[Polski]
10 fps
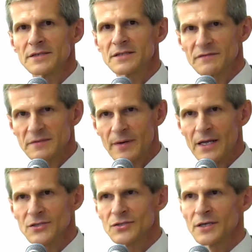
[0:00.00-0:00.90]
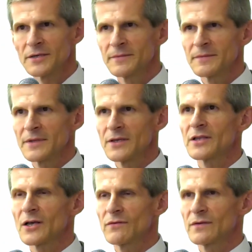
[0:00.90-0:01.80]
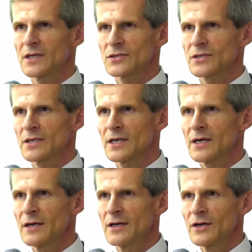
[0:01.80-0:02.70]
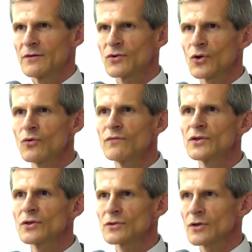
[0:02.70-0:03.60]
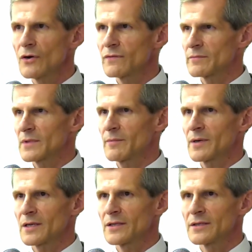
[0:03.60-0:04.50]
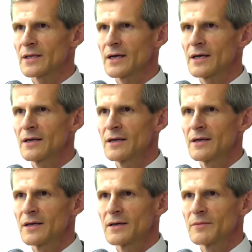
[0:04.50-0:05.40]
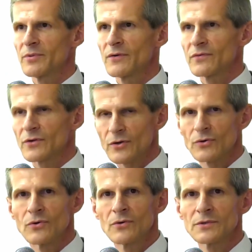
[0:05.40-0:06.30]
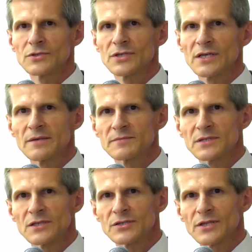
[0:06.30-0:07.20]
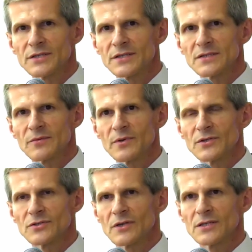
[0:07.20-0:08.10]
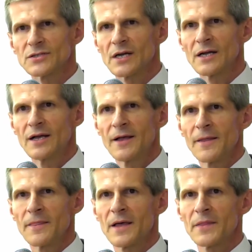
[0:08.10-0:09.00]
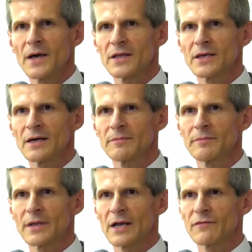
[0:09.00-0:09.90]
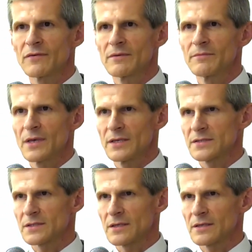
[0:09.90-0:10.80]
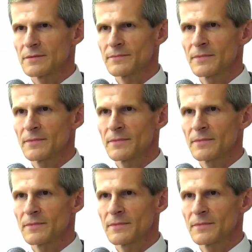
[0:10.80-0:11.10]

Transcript: za wsparcie i tego wydarzenia w roku wyjątkowym dla Barlinka, bo w roku 745-lecia nadania praw miejskich.